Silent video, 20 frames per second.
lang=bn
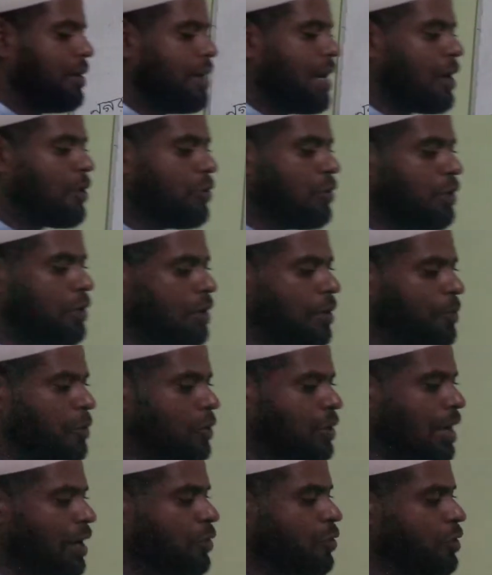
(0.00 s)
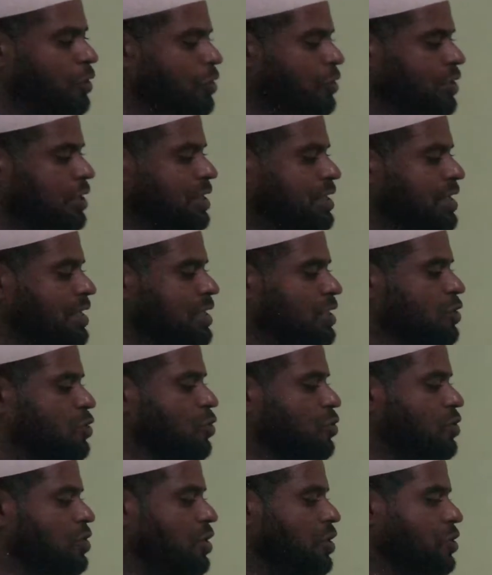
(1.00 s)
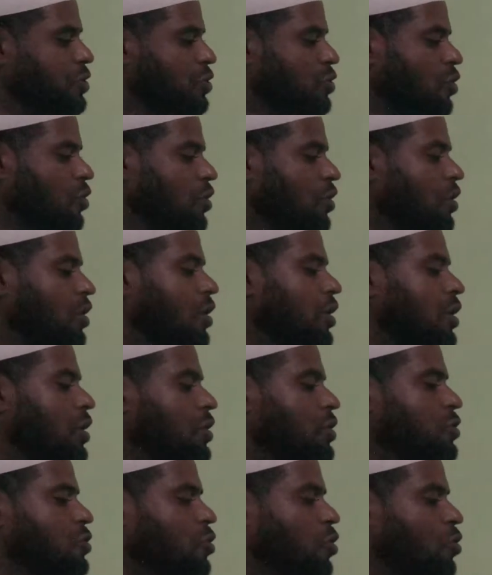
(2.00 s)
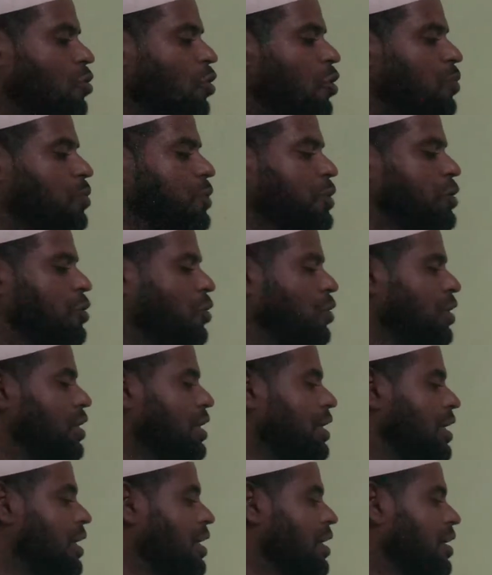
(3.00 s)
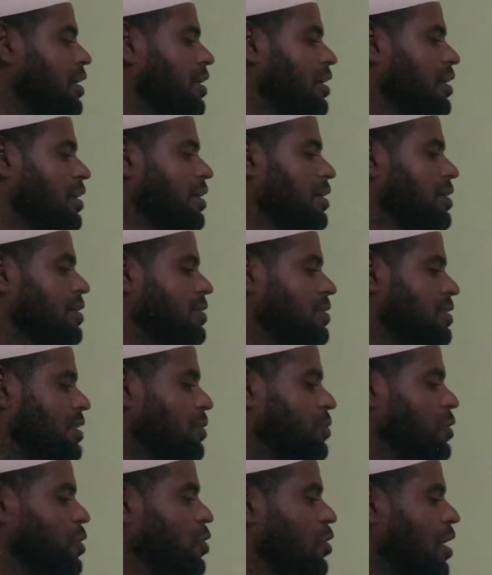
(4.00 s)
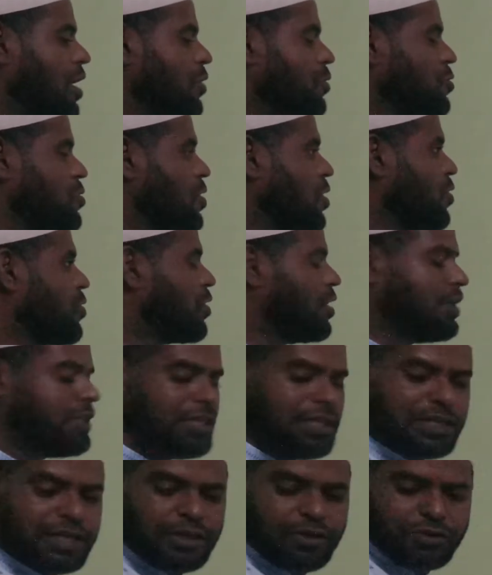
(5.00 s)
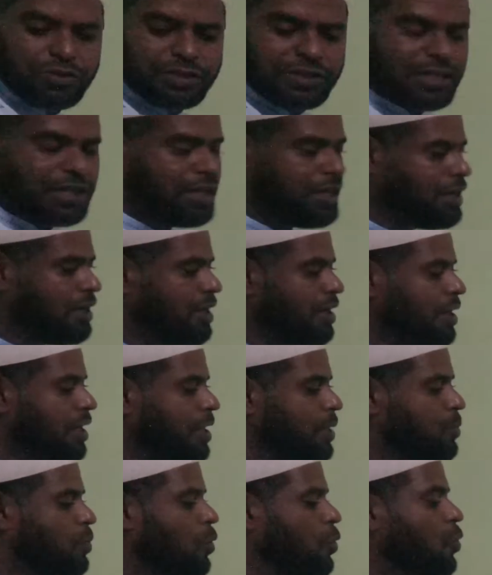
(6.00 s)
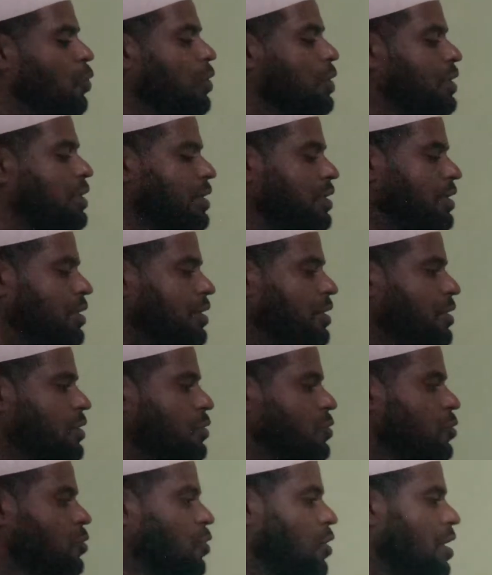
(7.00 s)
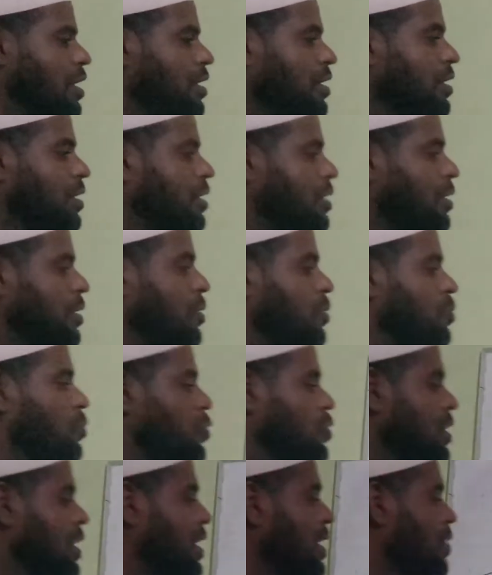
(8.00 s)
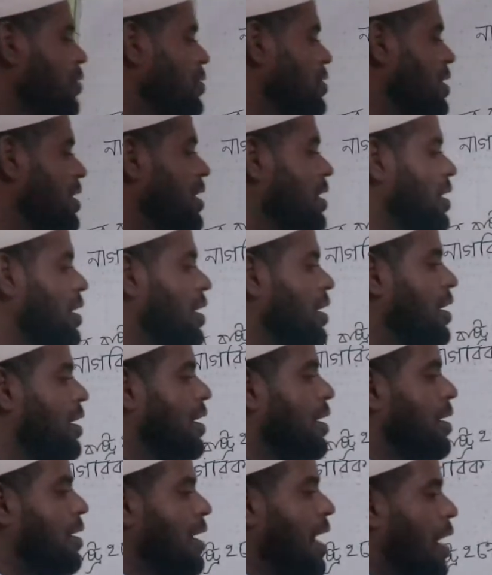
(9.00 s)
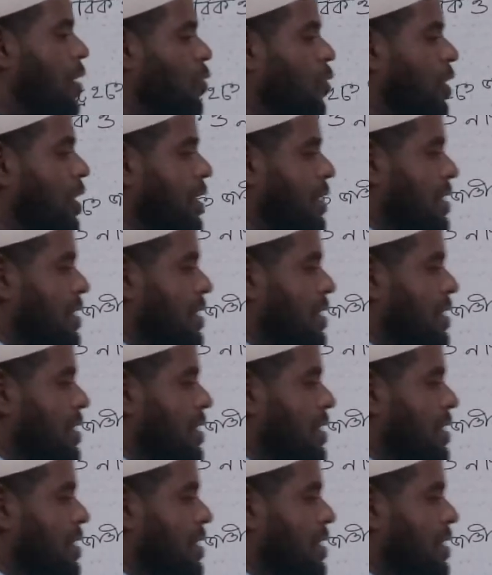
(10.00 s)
নাগরিক এবং নাগরিকতার সাথে সংশ্লিষ্ট সকল বিষয় নিয়েই যে বিষয় আলোচনা করে সেটাই হচ্ছে এই পৌরনীতি সুতরাং বোঝা গেল যে নাগরিক